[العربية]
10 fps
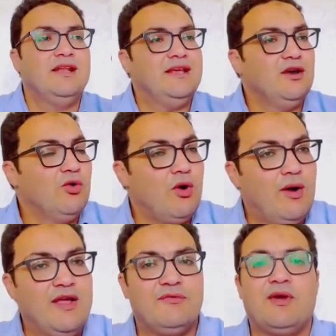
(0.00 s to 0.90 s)
يلاقيه هو
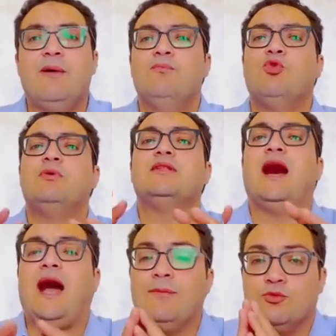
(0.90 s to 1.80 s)
واقف جنبه
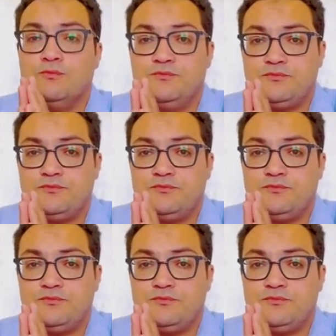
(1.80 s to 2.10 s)
وبيدعمه